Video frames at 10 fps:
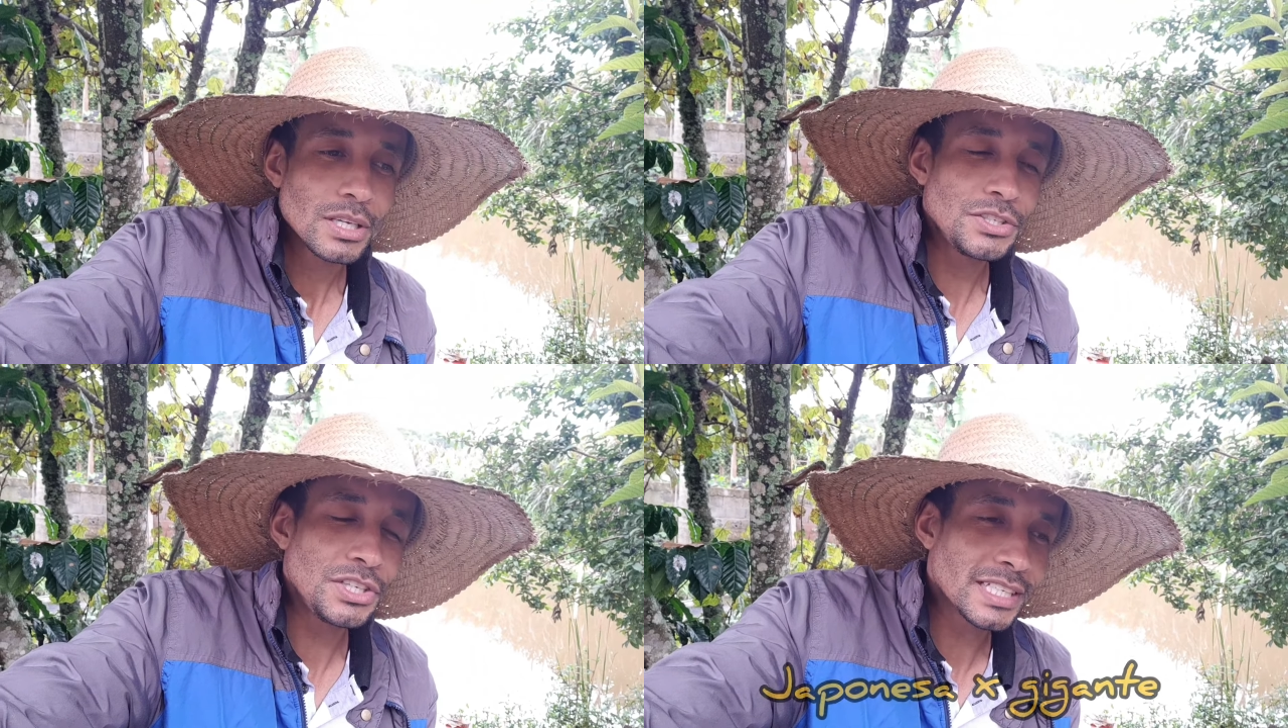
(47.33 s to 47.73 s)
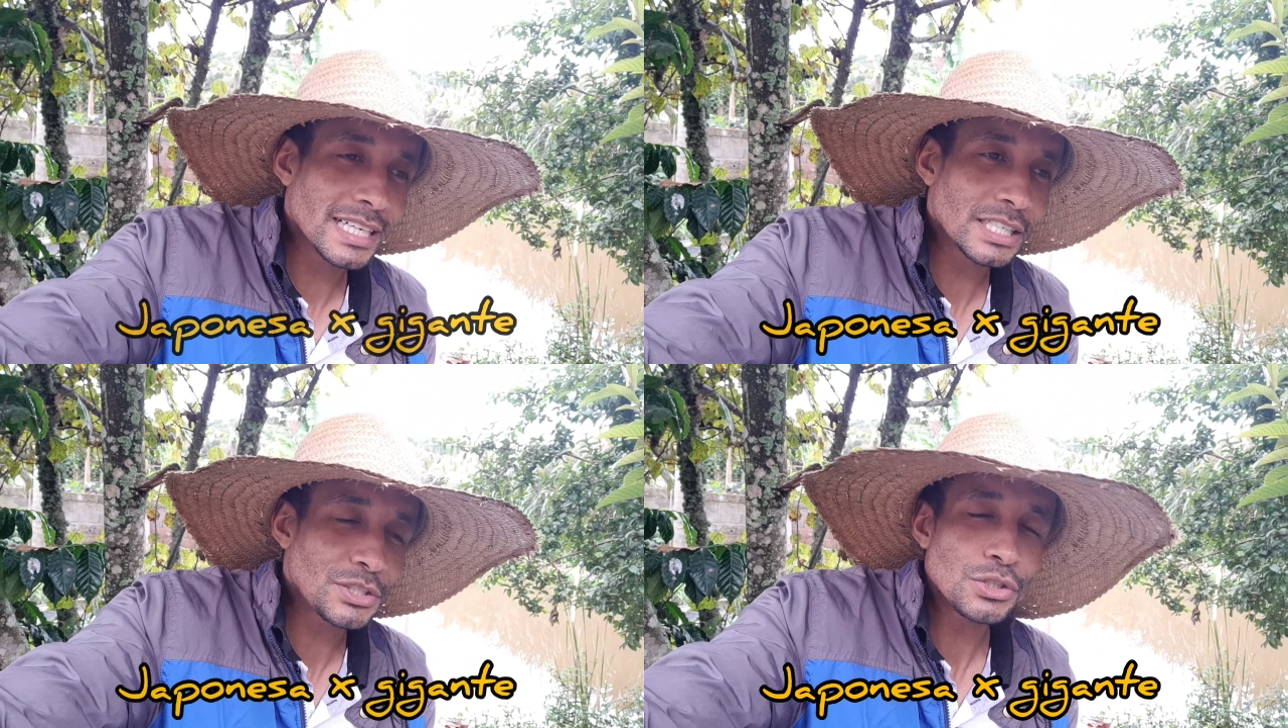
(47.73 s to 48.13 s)

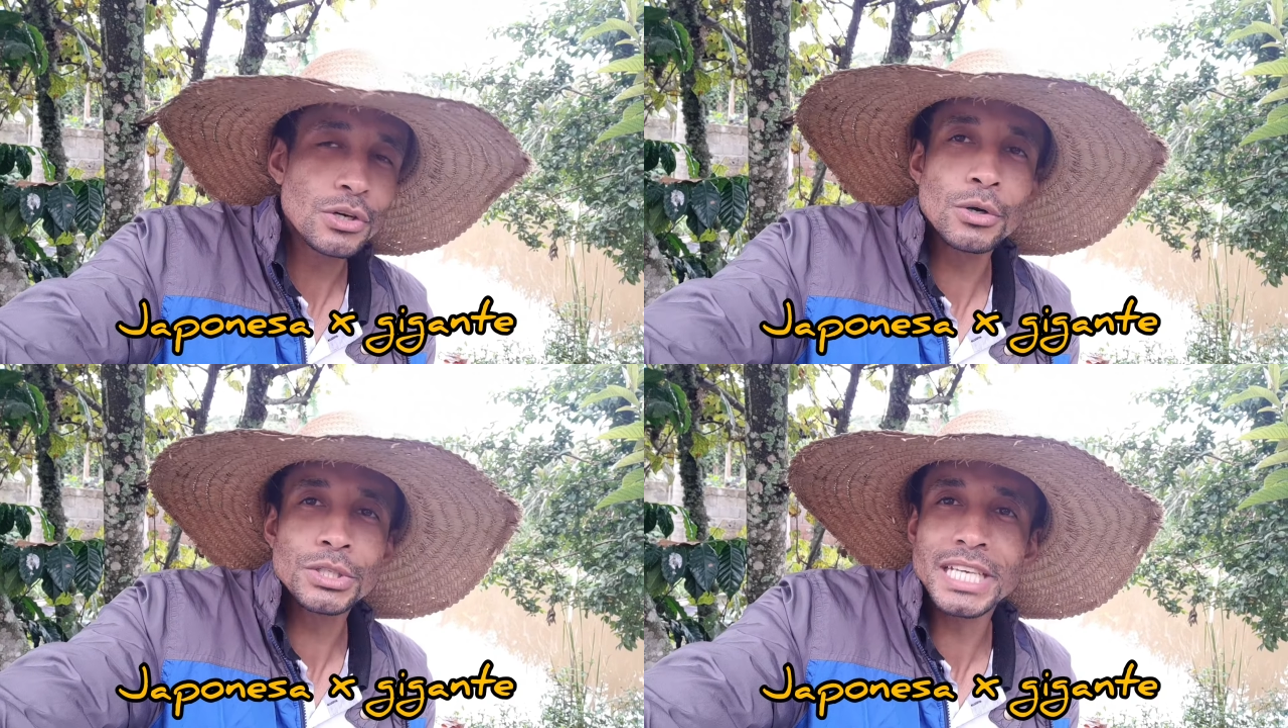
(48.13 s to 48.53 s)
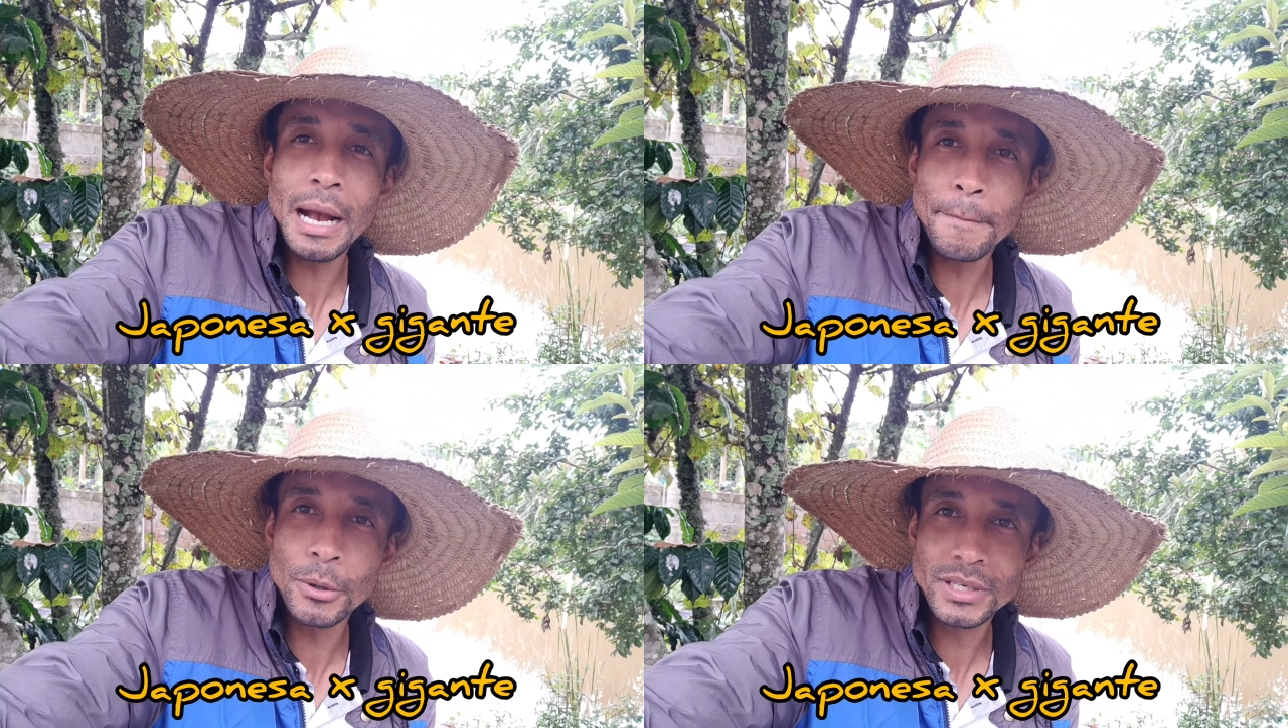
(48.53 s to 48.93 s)
Gigante ou
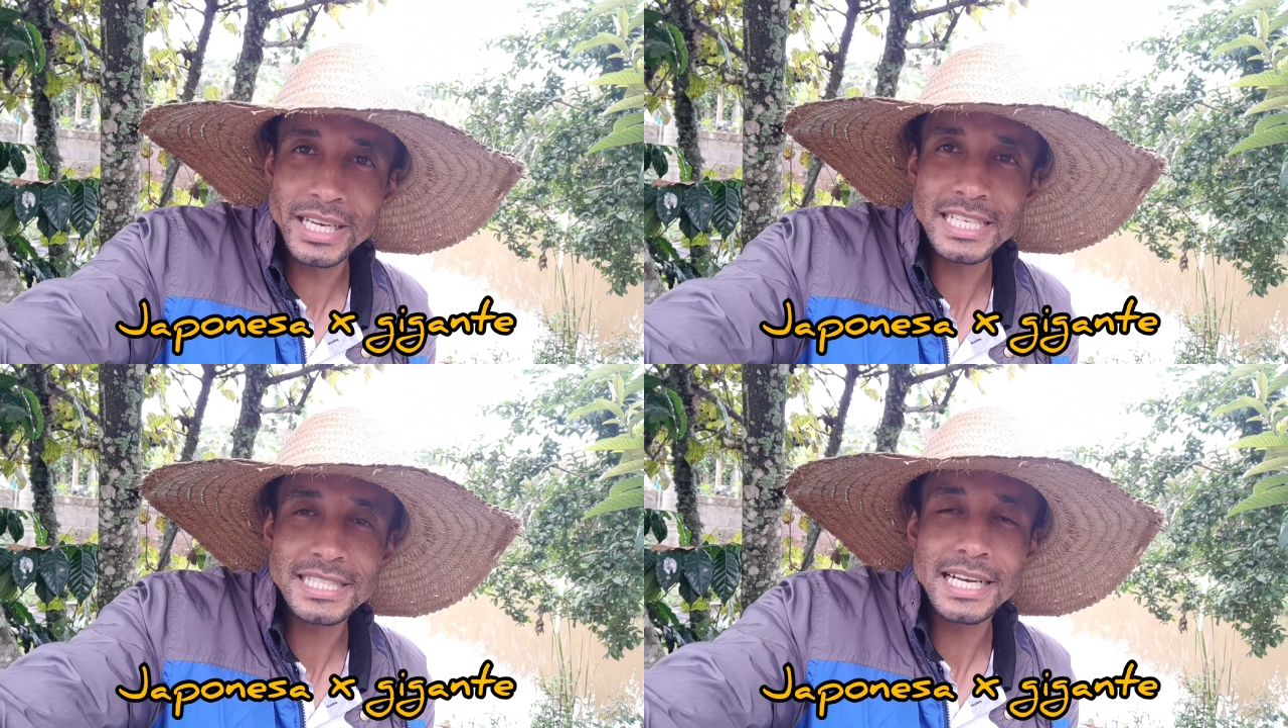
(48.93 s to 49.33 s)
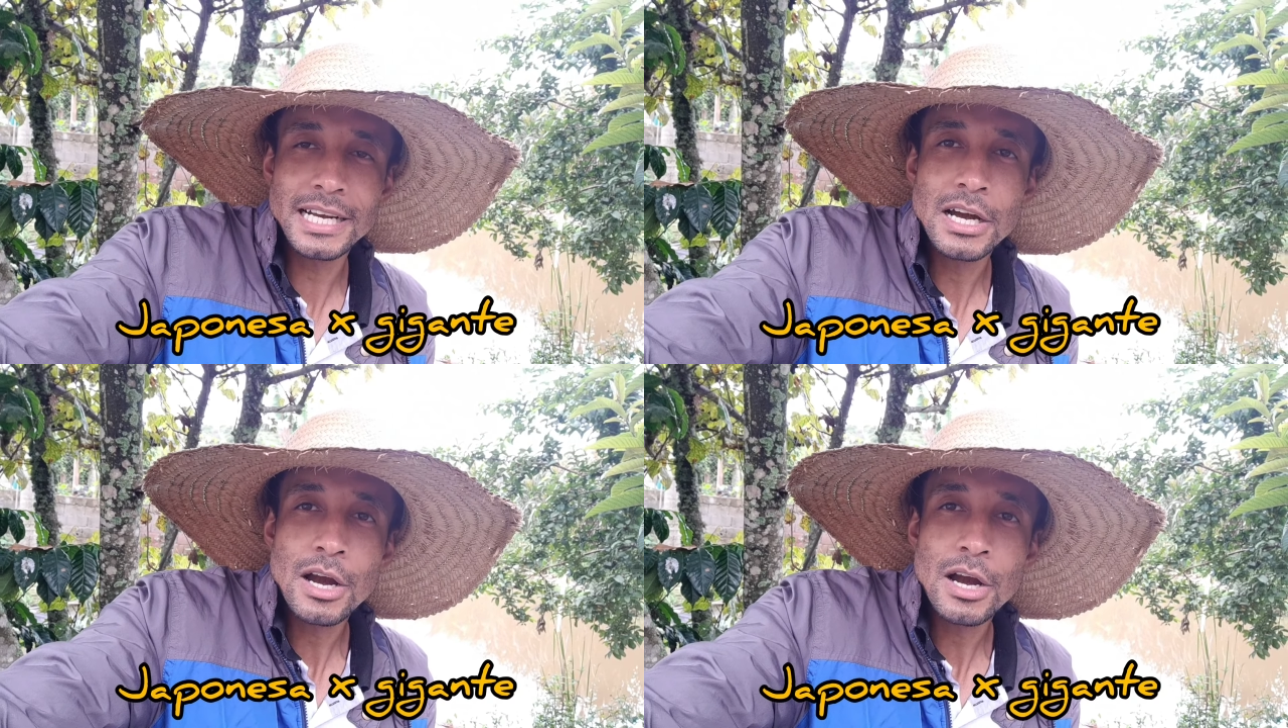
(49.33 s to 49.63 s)
japonesa?